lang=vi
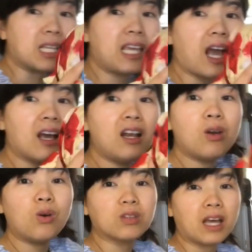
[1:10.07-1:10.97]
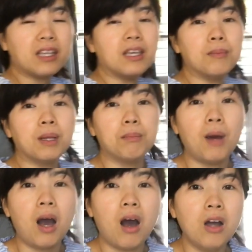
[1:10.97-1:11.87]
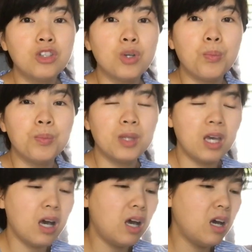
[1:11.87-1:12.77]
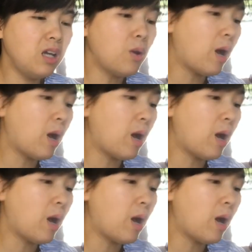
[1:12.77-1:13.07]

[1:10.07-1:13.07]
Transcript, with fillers: sẽ giặt hết luôn tại vì mình bỏ chung với